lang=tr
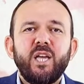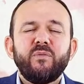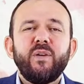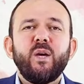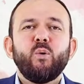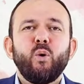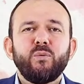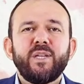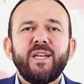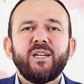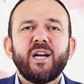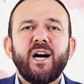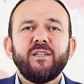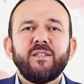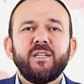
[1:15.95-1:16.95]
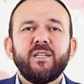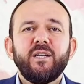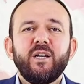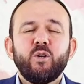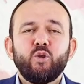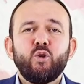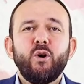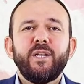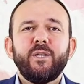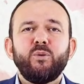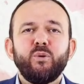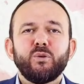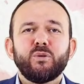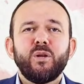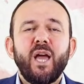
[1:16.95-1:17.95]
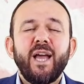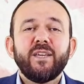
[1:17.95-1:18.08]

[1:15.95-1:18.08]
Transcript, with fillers: Ve o delikanlı şöyle diyor.